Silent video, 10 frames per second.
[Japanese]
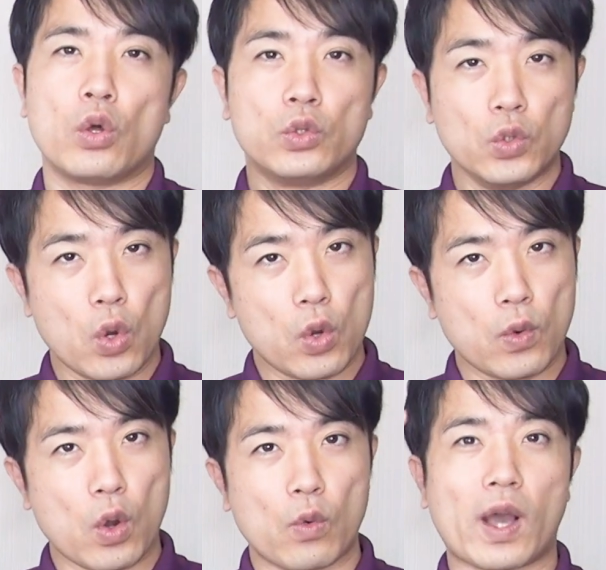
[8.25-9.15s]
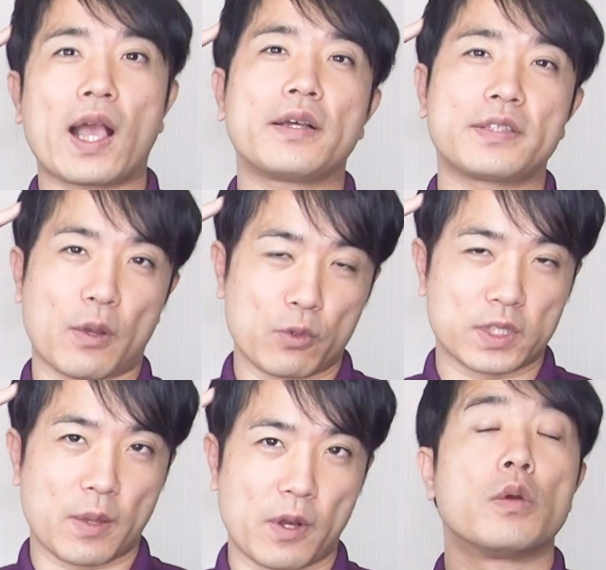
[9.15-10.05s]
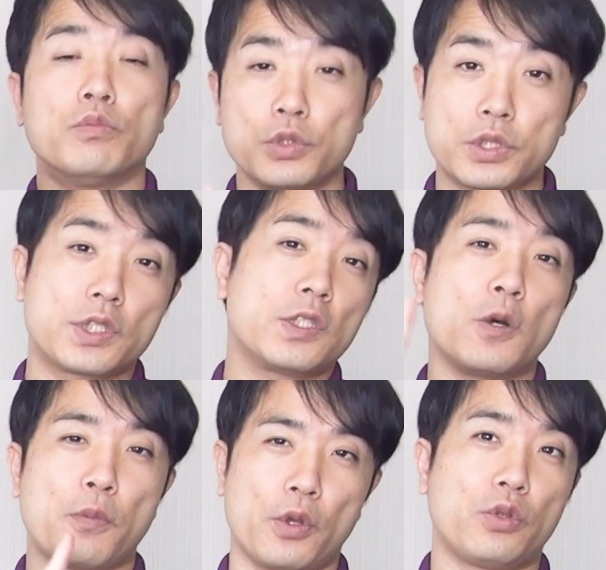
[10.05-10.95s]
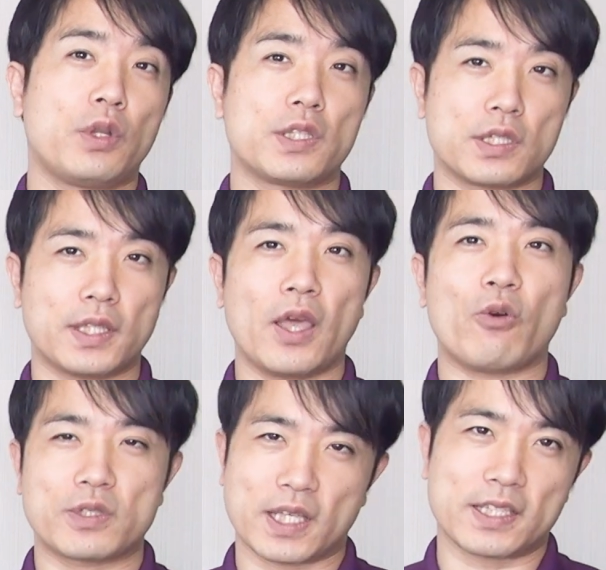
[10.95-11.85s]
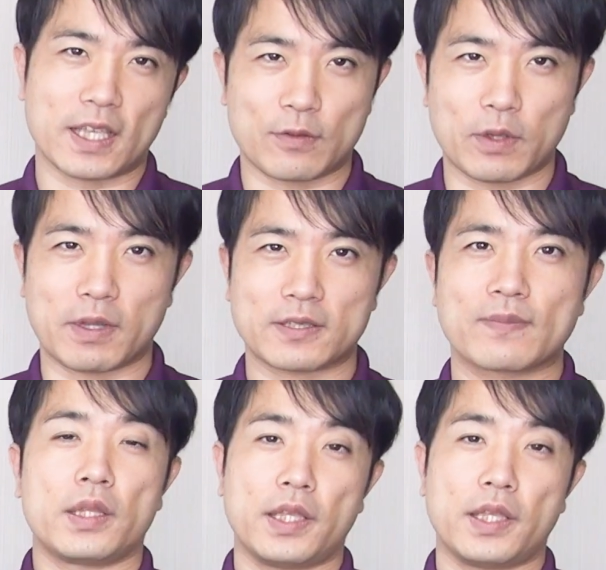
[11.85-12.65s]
脳を若く保つための6つのポイントについてお伝えしたいと思います。